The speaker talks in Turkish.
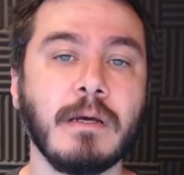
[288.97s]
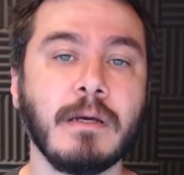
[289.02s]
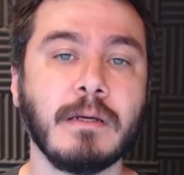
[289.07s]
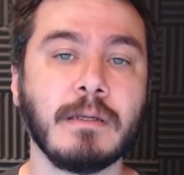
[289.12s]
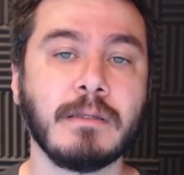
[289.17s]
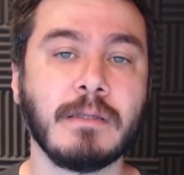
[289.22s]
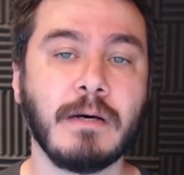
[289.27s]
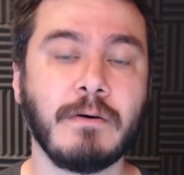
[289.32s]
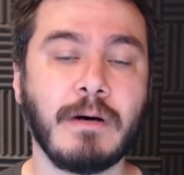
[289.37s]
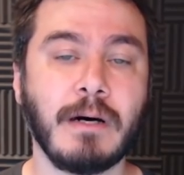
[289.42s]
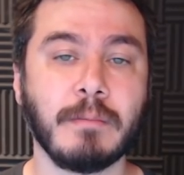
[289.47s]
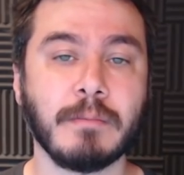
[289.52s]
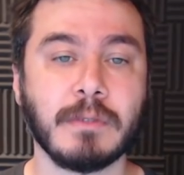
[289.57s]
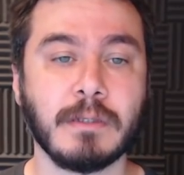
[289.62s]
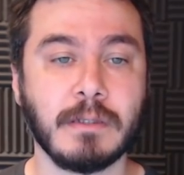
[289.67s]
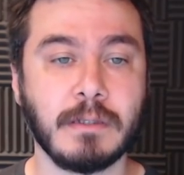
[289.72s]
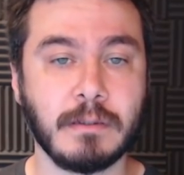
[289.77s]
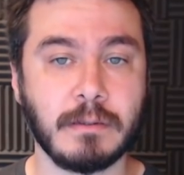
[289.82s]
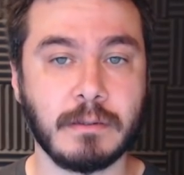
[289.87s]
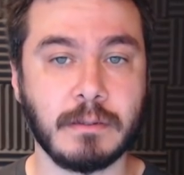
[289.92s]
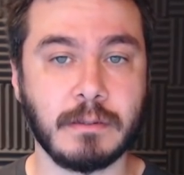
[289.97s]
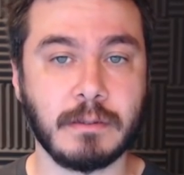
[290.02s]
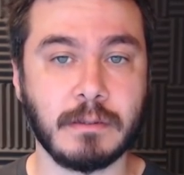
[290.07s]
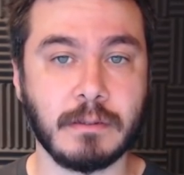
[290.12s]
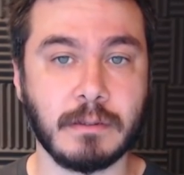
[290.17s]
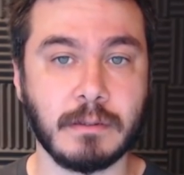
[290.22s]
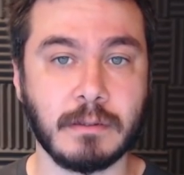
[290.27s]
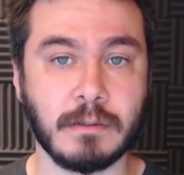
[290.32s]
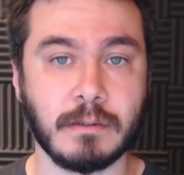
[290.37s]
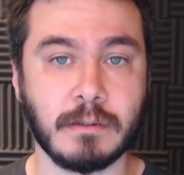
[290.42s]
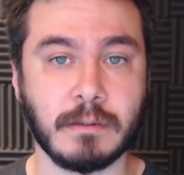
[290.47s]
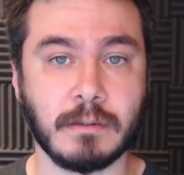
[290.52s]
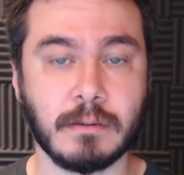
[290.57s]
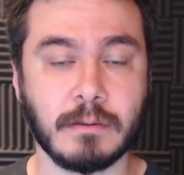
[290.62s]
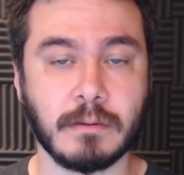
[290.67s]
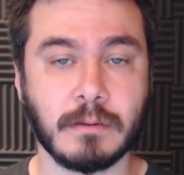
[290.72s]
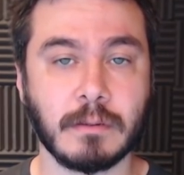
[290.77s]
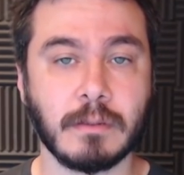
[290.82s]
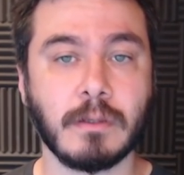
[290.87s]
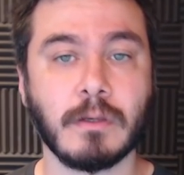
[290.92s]
devamlı e,
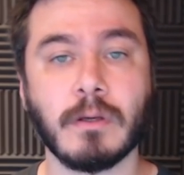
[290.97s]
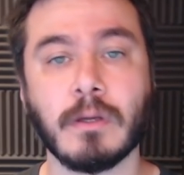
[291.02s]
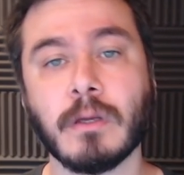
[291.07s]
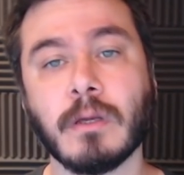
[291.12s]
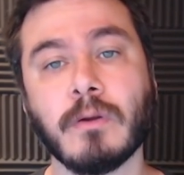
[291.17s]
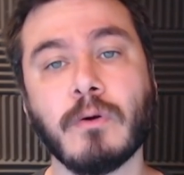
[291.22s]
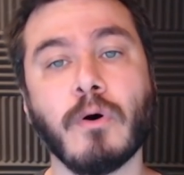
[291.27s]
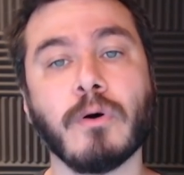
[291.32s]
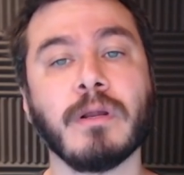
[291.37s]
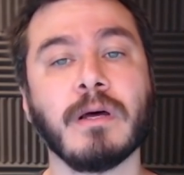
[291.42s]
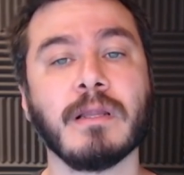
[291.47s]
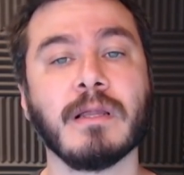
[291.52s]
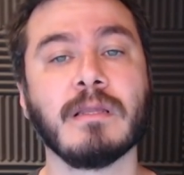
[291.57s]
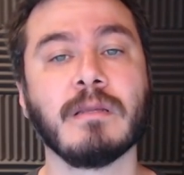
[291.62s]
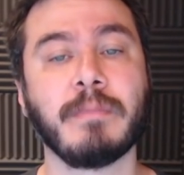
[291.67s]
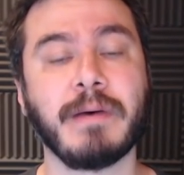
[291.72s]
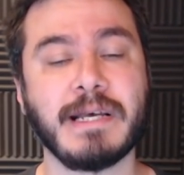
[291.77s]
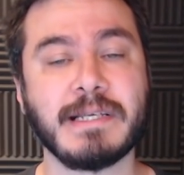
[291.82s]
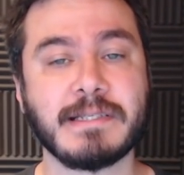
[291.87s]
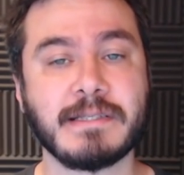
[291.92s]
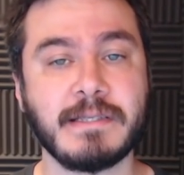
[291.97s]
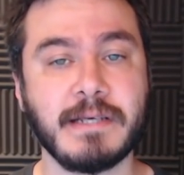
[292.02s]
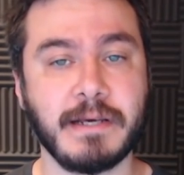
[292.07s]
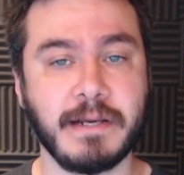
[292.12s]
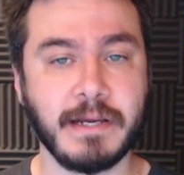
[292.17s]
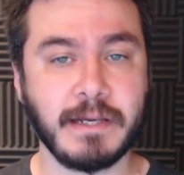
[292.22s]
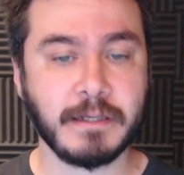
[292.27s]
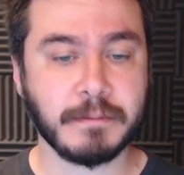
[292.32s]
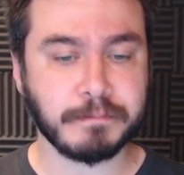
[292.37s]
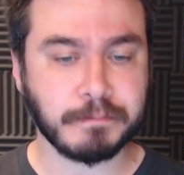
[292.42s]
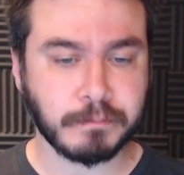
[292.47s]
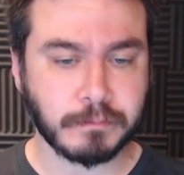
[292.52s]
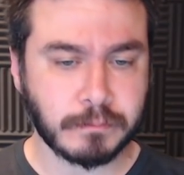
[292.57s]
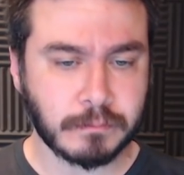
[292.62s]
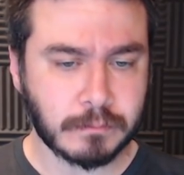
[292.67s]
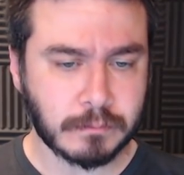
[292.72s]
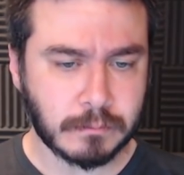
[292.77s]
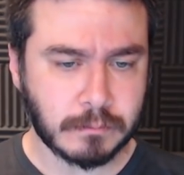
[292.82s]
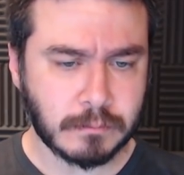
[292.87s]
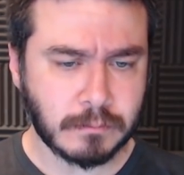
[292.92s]
ön alanı besleyerek
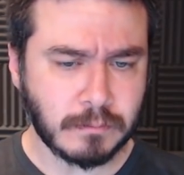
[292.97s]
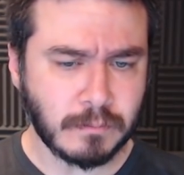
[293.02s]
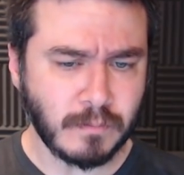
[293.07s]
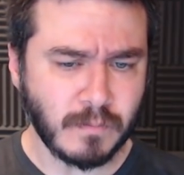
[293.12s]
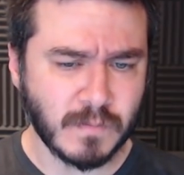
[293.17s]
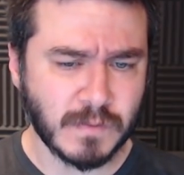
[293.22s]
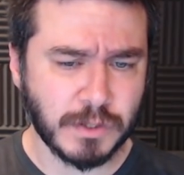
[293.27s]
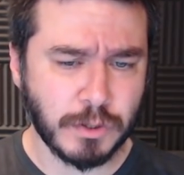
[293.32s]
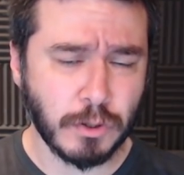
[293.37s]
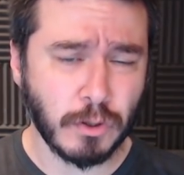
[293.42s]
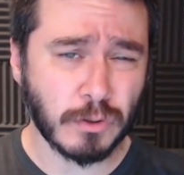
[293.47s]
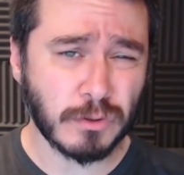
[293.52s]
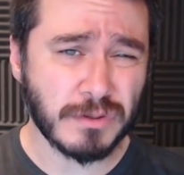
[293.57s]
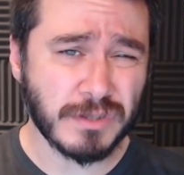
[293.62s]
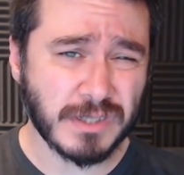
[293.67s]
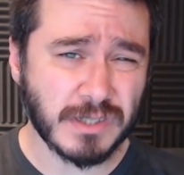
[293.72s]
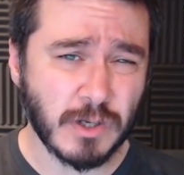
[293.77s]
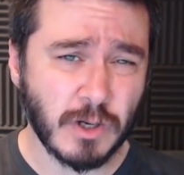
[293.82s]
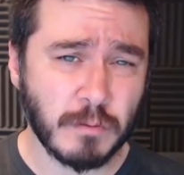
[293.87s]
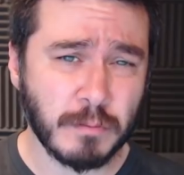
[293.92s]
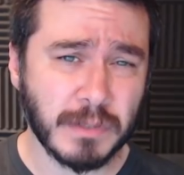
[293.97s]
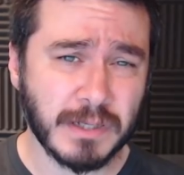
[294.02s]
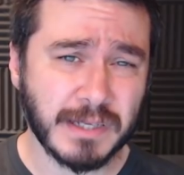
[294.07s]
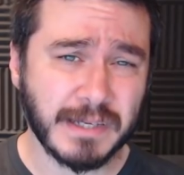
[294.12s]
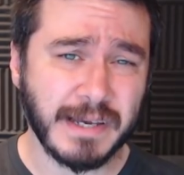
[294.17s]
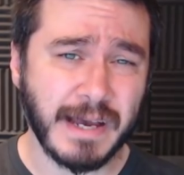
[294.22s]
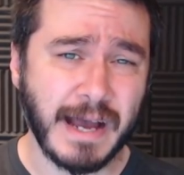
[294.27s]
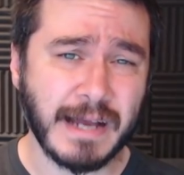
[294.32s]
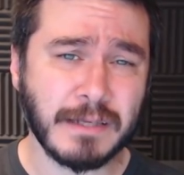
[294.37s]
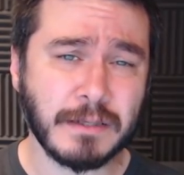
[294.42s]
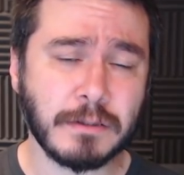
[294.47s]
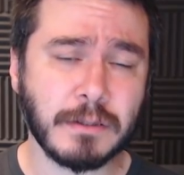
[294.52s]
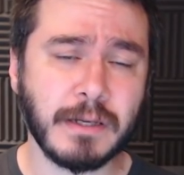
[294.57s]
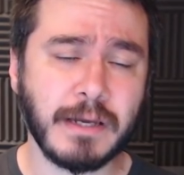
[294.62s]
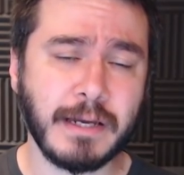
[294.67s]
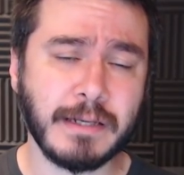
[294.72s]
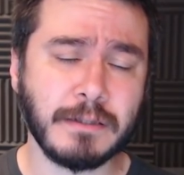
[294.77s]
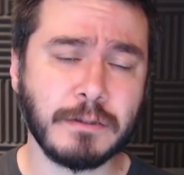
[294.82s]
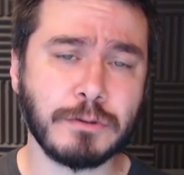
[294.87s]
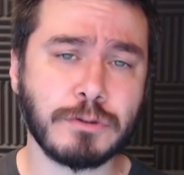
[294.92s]
New York'un savunmadaki en,
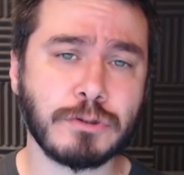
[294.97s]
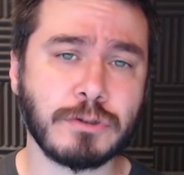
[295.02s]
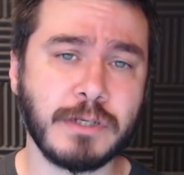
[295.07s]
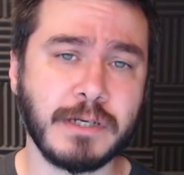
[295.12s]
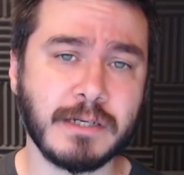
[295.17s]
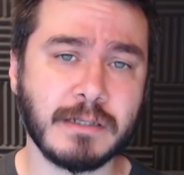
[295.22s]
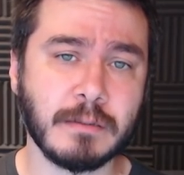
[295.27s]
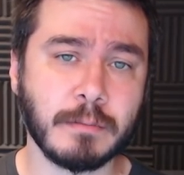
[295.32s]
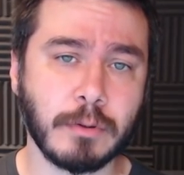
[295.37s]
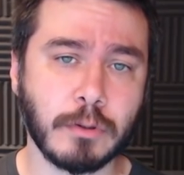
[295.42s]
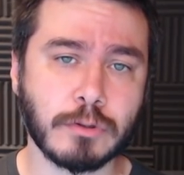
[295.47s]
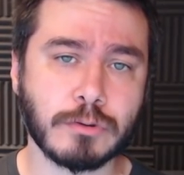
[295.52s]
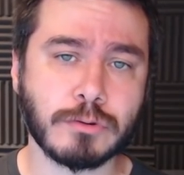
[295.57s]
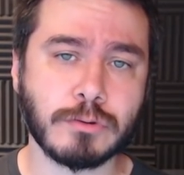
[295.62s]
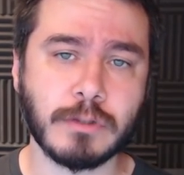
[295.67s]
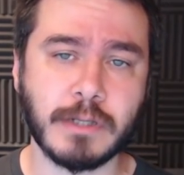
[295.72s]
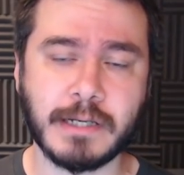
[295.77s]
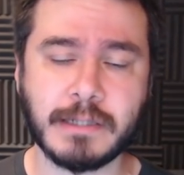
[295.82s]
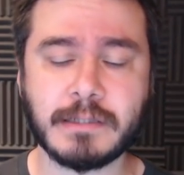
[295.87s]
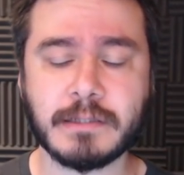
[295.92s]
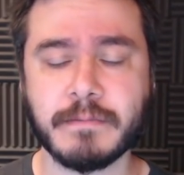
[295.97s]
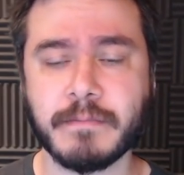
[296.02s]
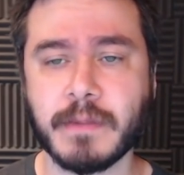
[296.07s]
en güçlü yerini bozdular.